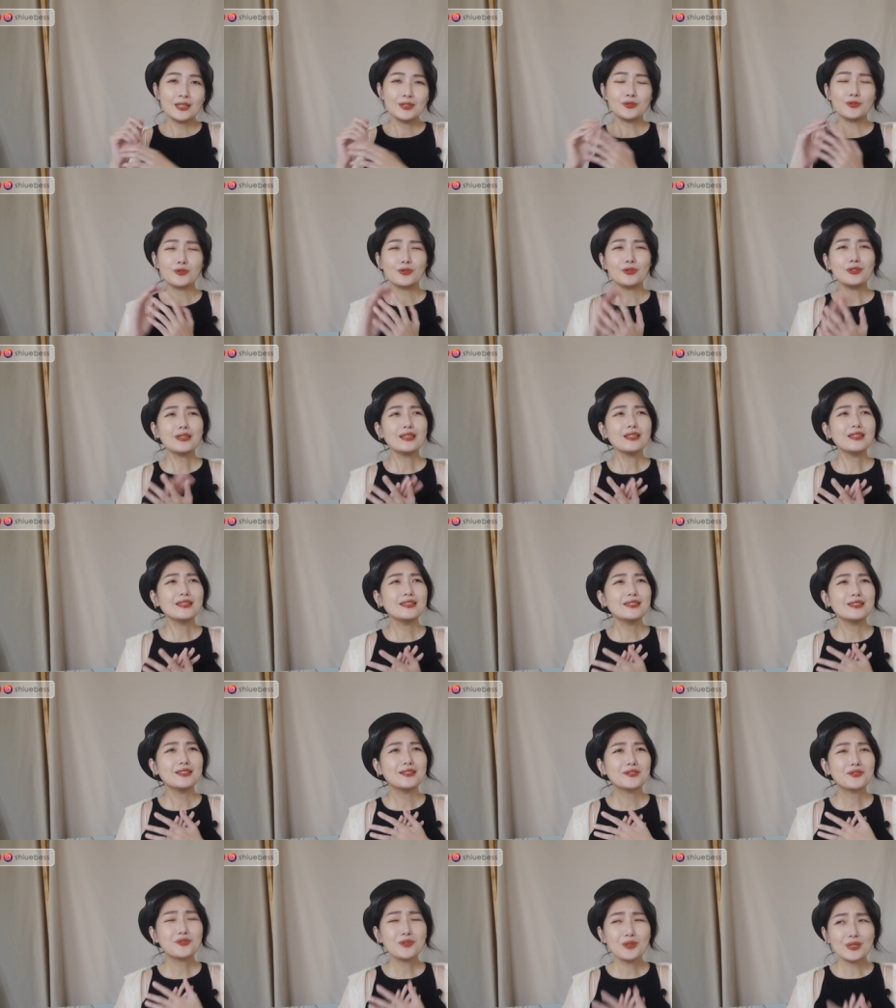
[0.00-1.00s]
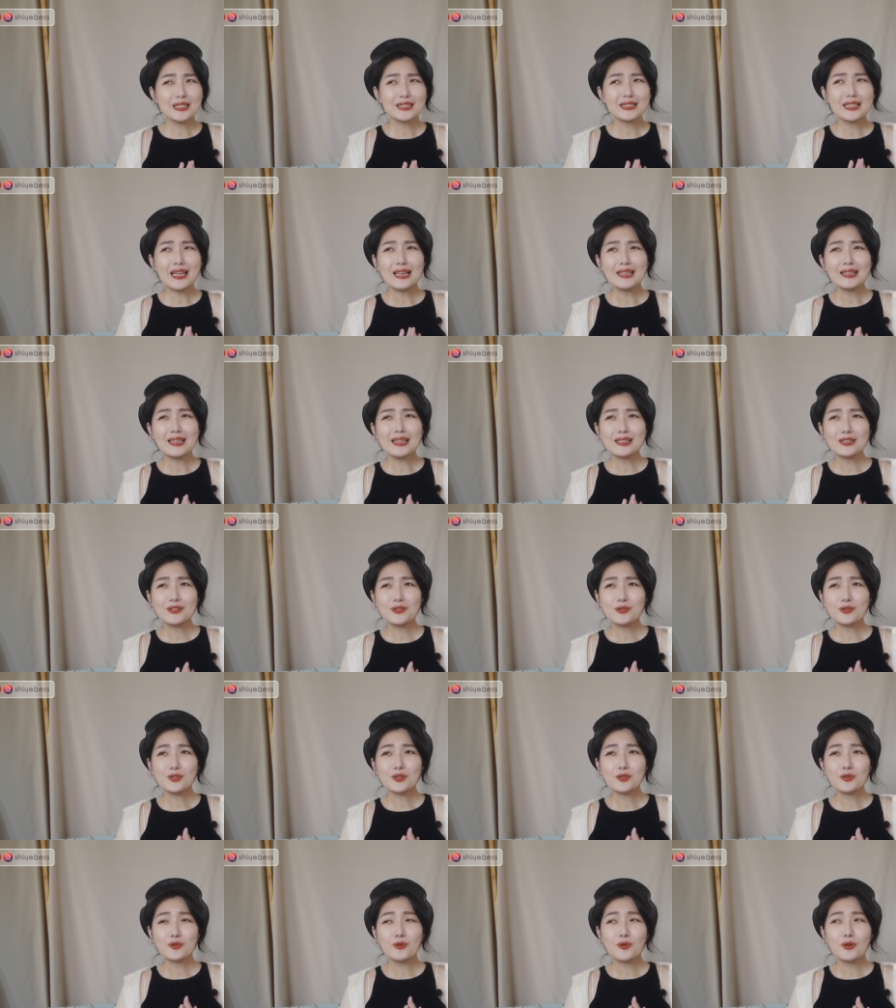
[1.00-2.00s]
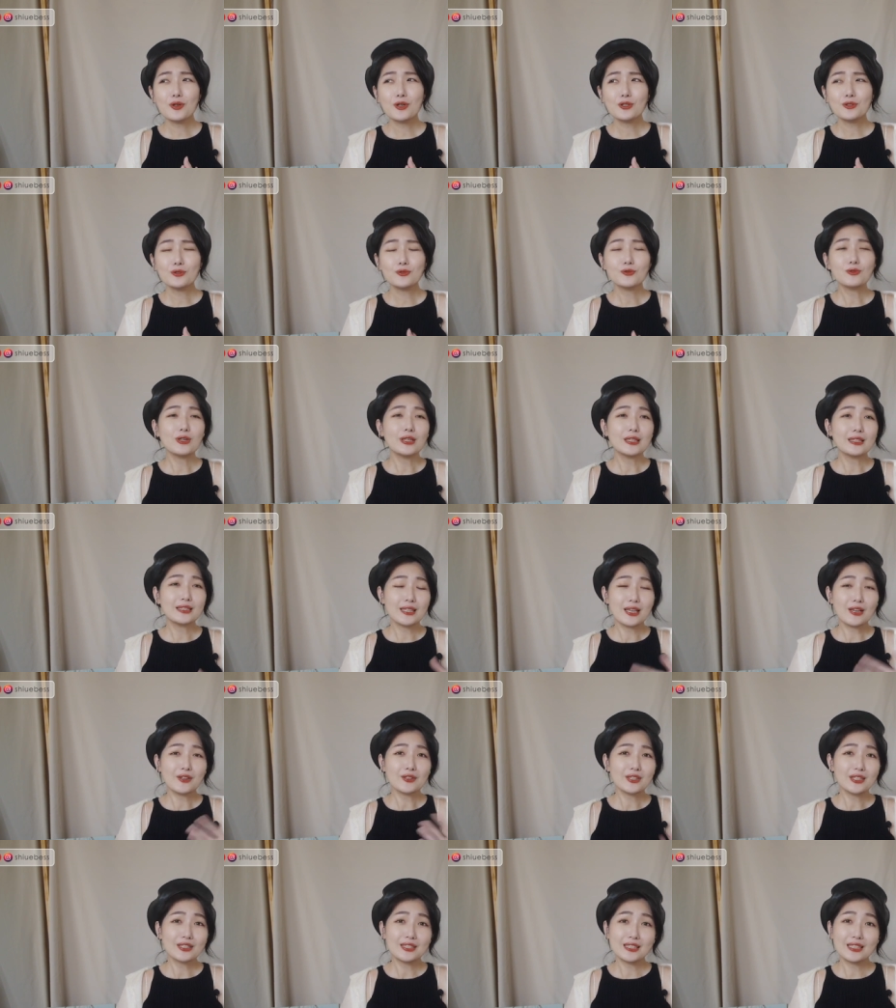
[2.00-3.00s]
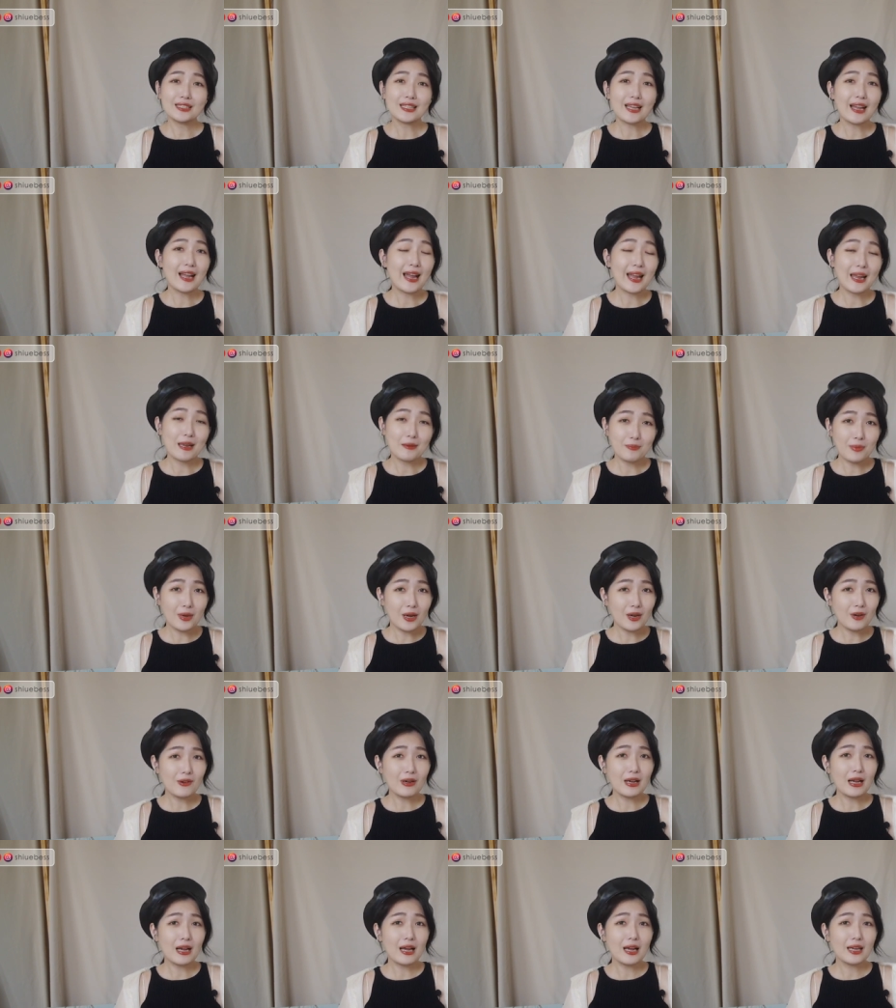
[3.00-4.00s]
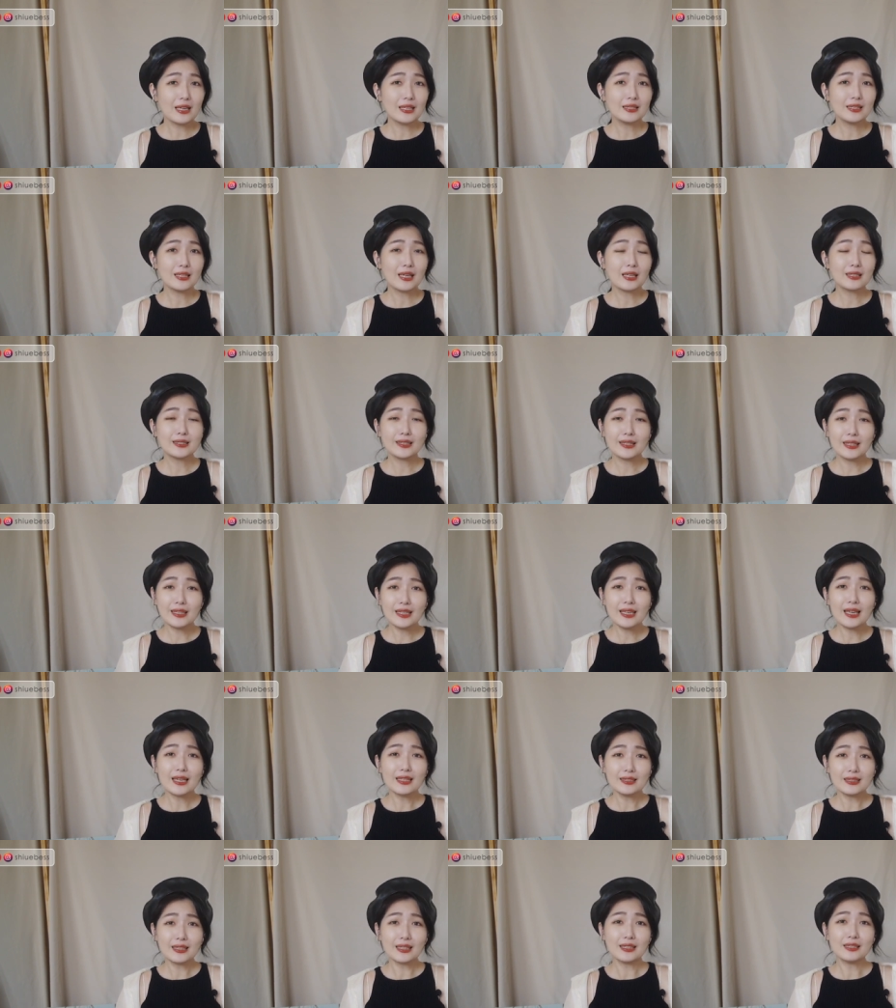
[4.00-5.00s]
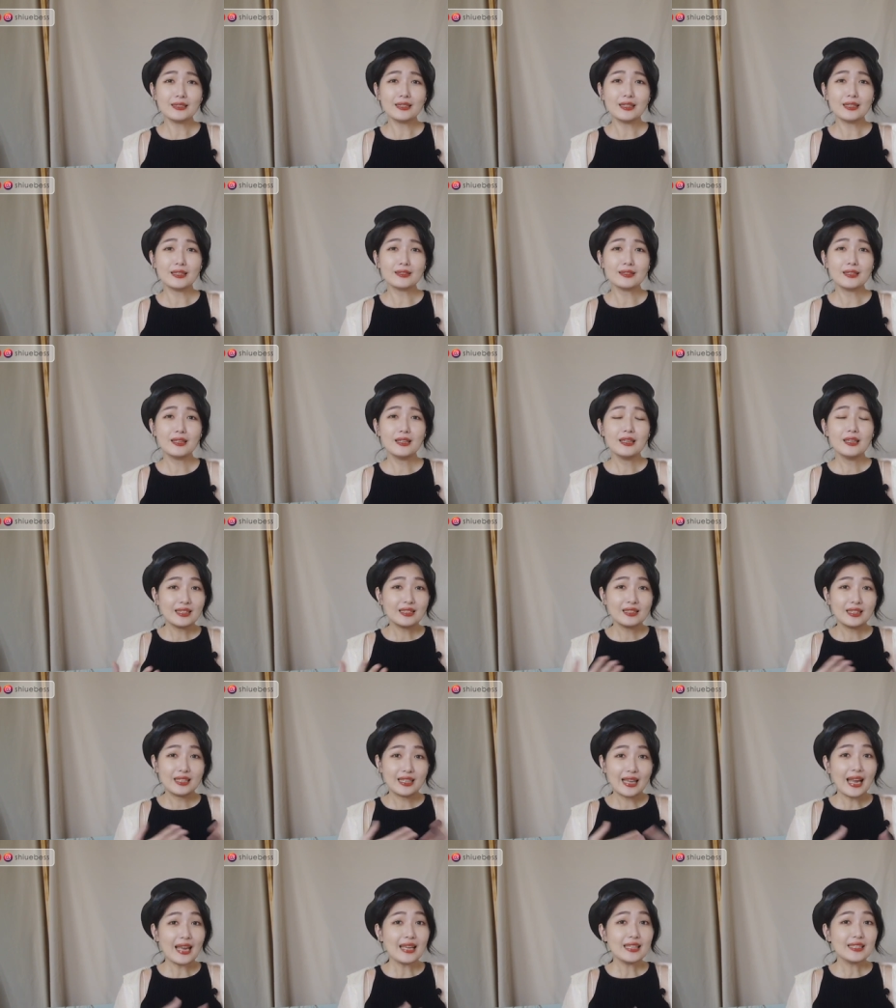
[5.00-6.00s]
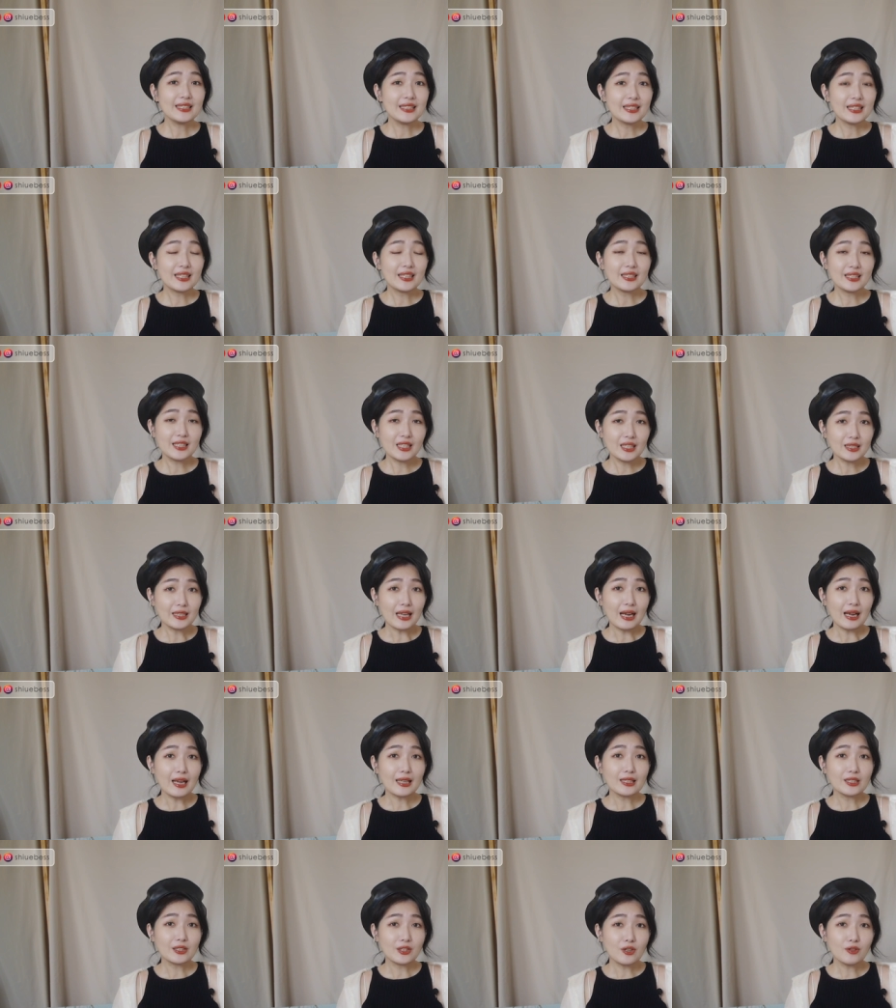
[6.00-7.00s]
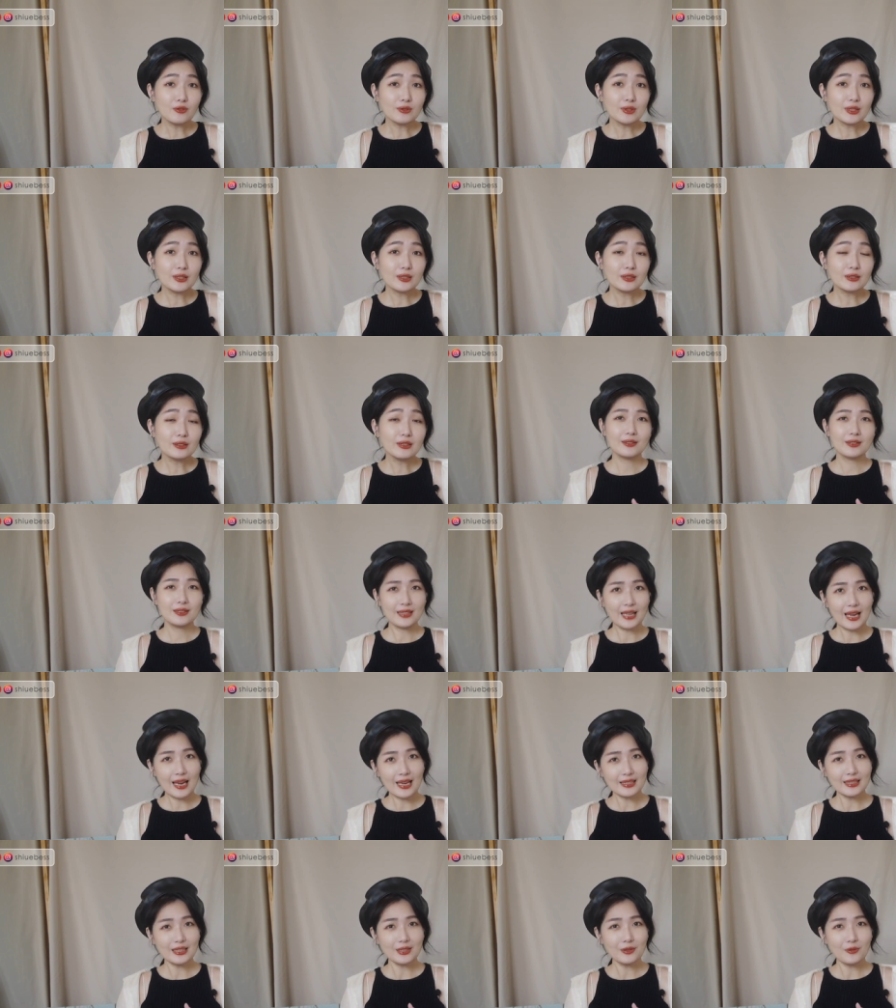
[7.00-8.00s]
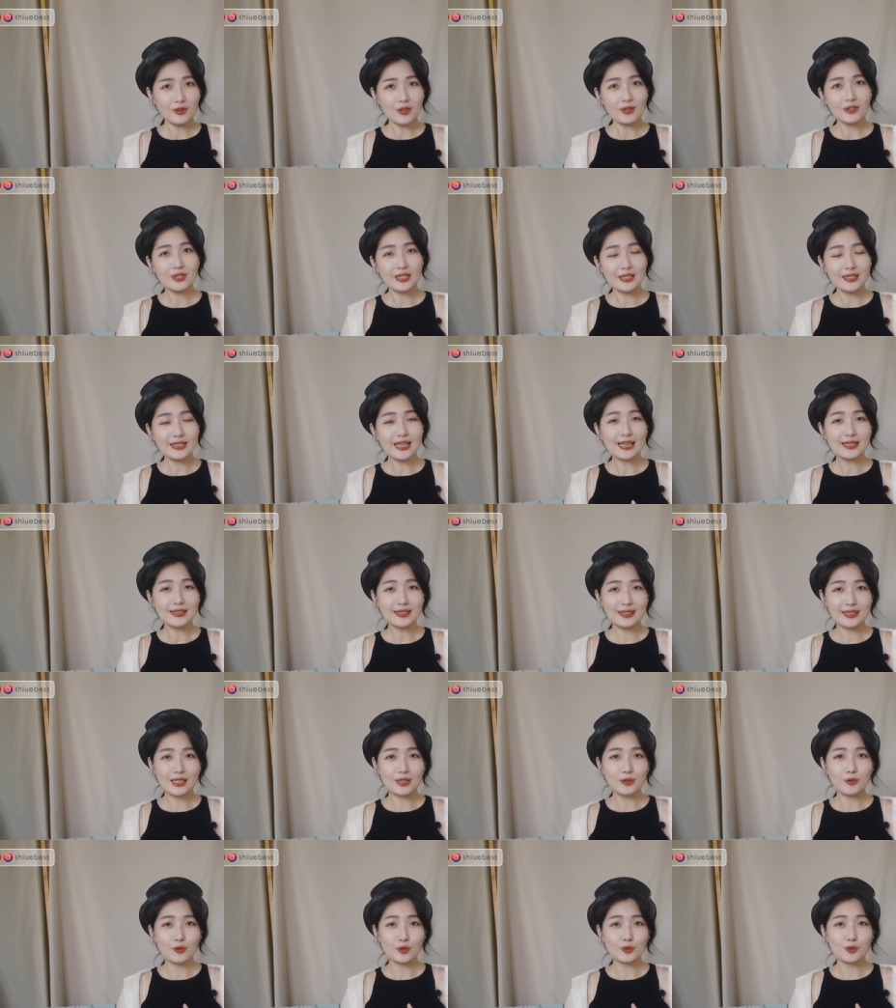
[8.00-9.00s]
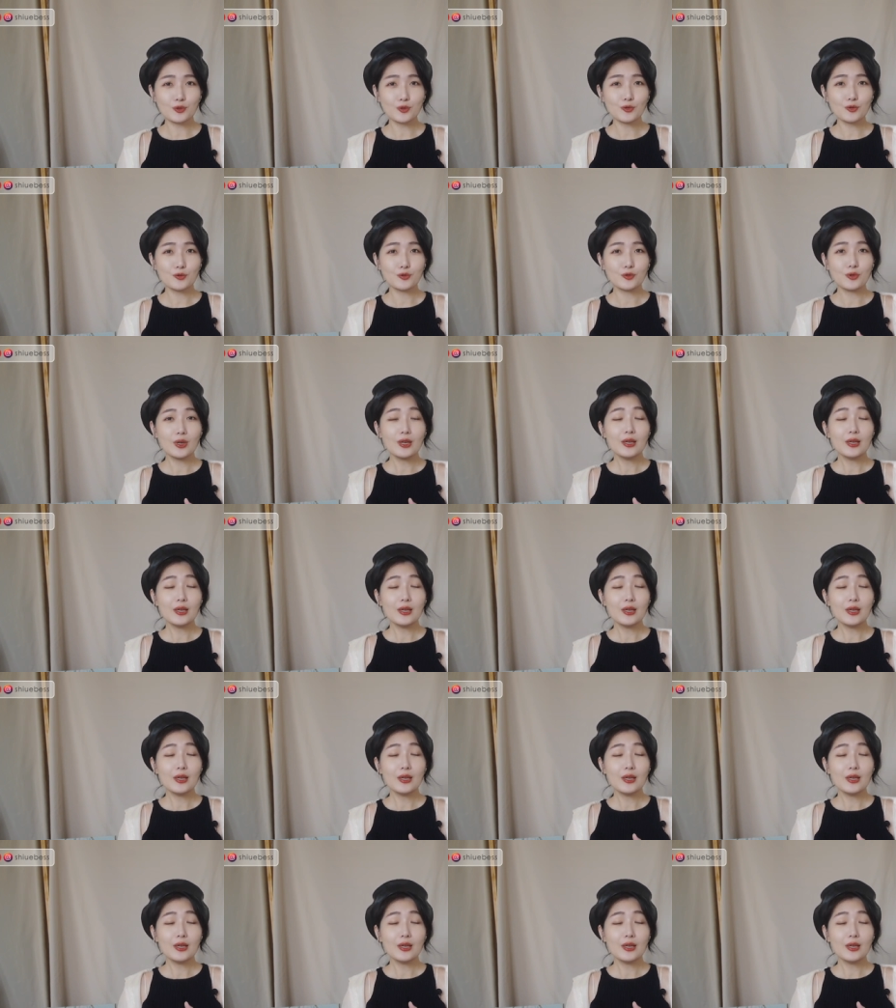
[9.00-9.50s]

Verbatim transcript: 举一个最简单的例子，就是说，如果你今天要设计一张海报啊、一张滴页等等，你开启一个新档案以后呢，它一定会有以下几个元素：